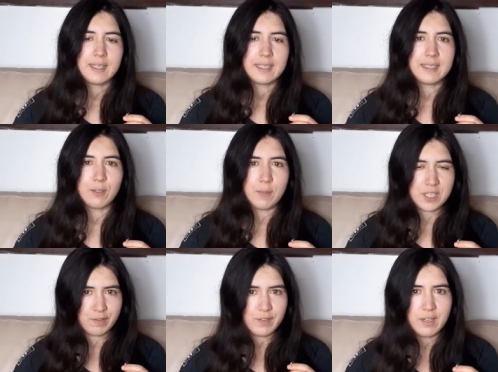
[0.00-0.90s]
et euh, ben,
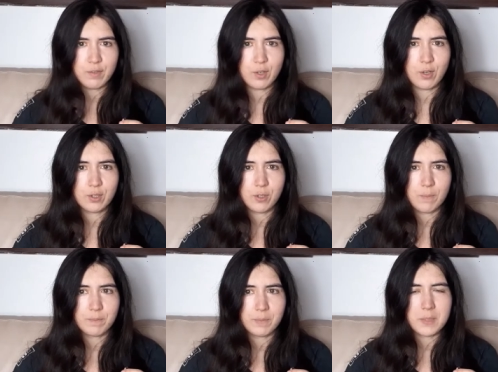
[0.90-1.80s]
j'ai fait un vlog,
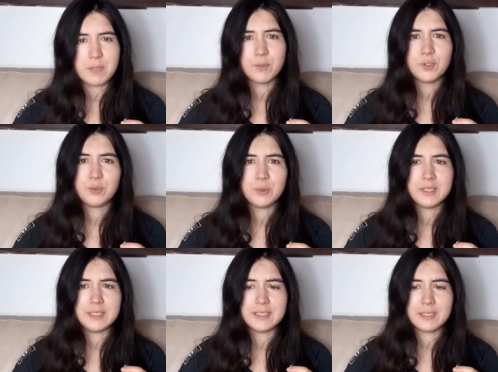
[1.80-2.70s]
mais je me suis
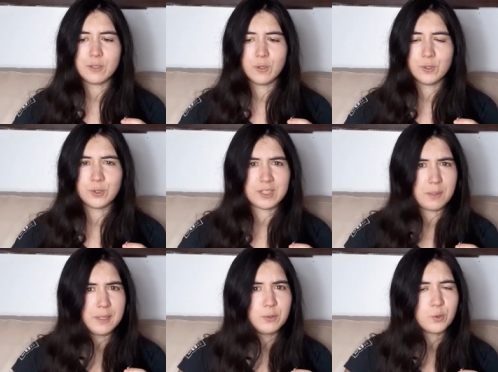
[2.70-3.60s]
dit que ce
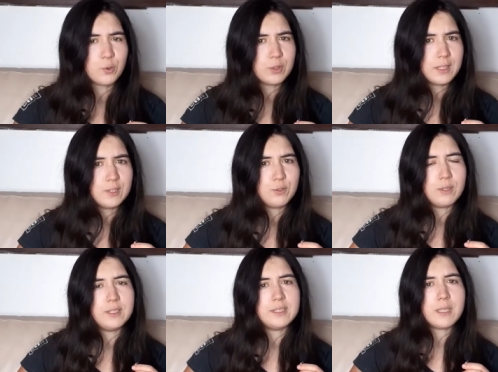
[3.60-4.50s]
serait bien de
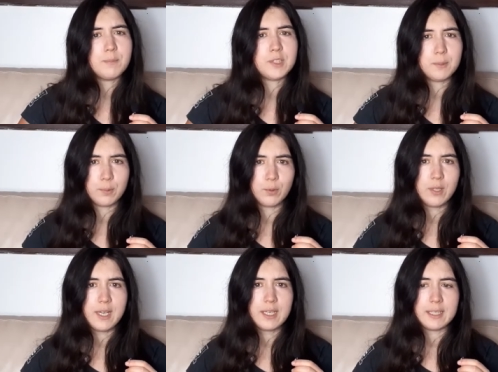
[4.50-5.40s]
contextualiser un petit peu
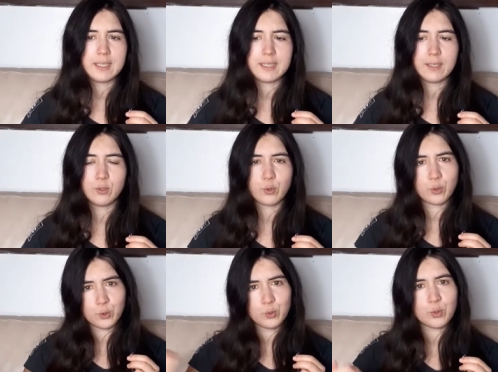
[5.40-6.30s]
et euh, de
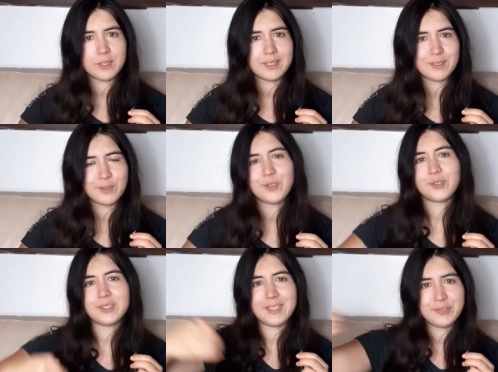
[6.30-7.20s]
retourner une
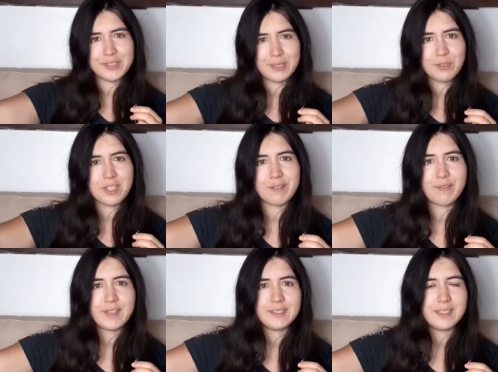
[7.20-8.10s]
ancienne vidéo que j'avais
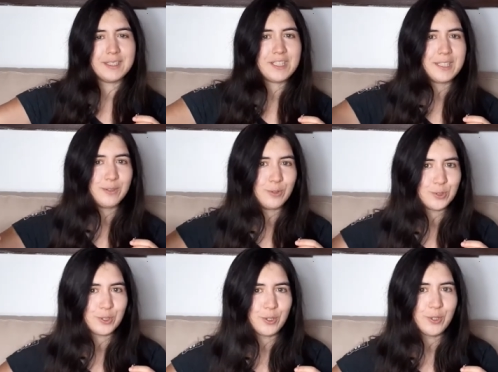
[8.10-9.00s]
faite il y a déjà
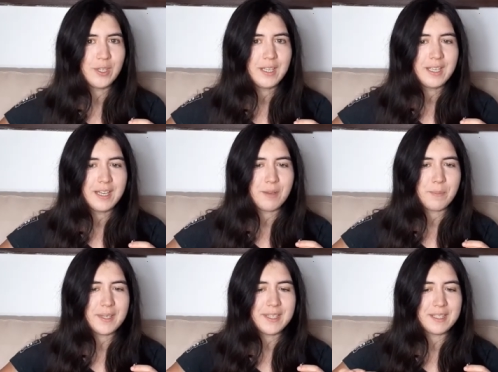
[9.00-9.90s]
deux ans,
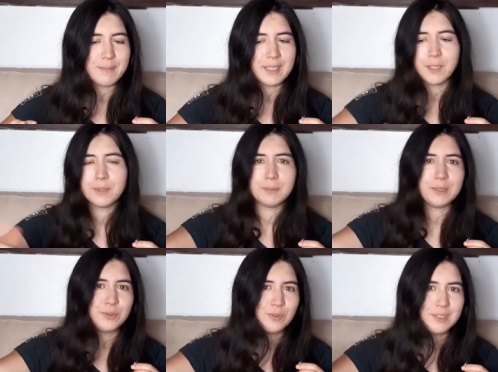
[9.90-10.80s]
mais ben, comme
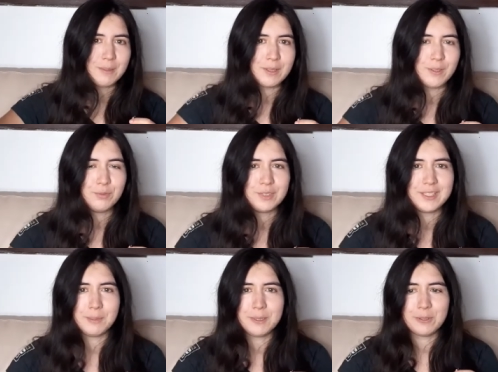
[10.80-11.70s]
d'habitude, hein, maintenant vous
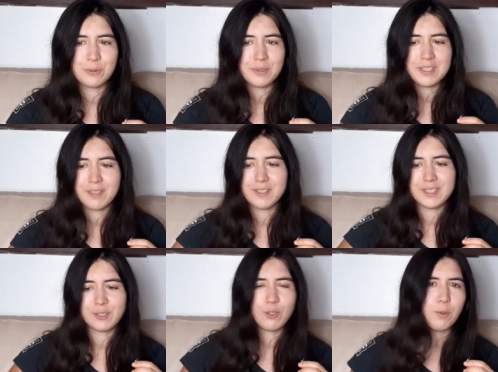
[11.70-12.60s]
êtes habitués, j'avais
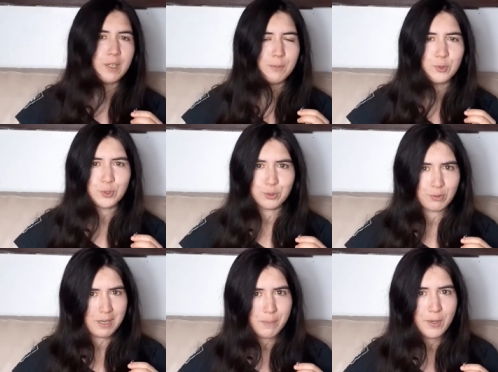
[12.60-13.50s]
des gros problèmes de
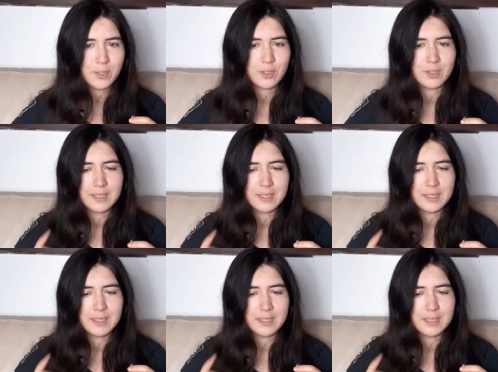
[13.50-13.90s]
son à l'époque,